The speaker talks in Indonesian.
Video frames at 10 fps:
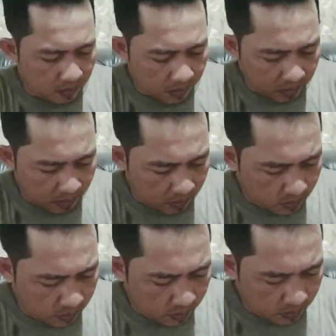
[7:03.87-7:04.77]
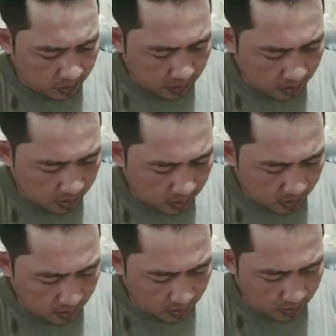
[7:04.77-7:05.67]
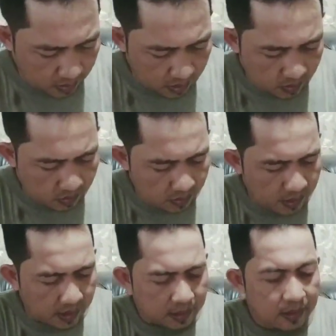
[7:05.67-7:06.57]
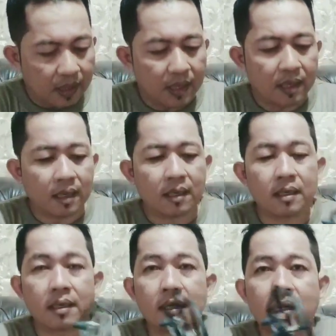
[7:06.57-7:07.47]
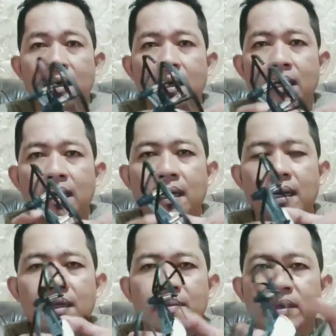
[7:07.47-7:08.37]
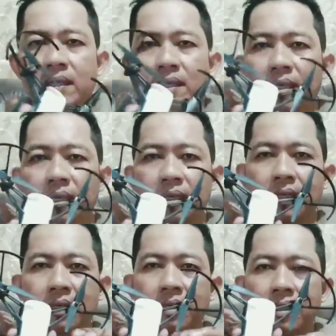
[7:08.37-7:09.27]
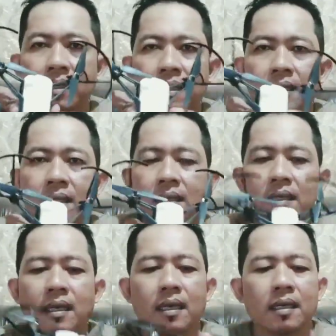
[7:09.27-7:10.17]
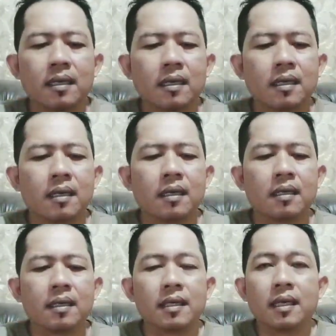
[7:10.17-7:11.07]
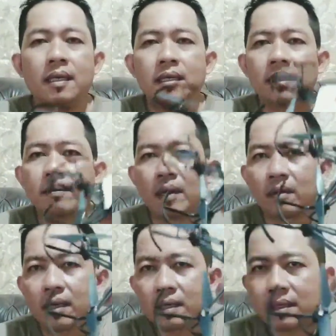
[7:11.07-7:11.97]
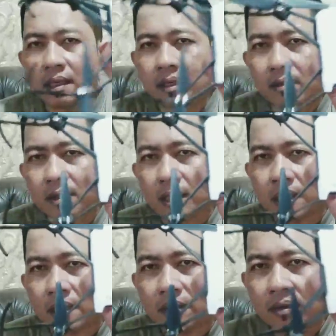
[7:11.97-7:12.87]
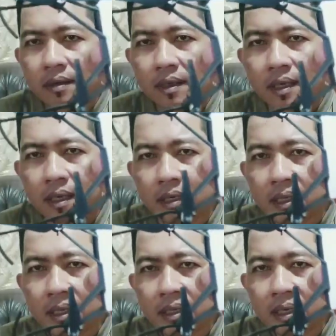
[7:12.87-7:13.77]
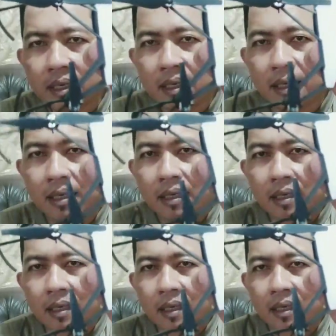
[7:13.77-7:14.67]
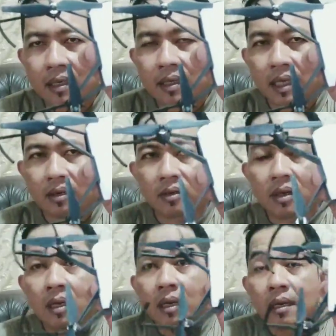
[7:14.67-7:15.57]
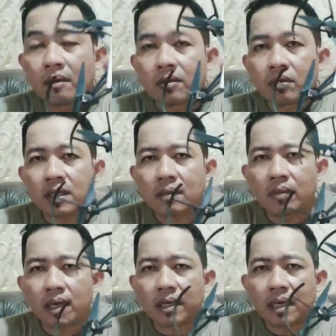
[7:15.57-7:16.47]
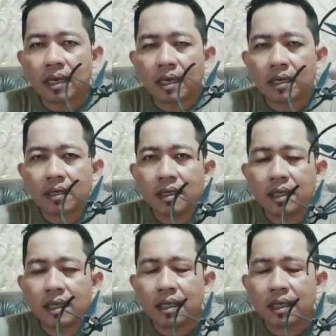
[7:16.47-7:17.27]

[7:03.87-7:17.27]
terus unitnya nah, seperti ini ya dia di bawah sini ada tulisan telo nah, kelihatannya nah ini telo untuk yang beredaran di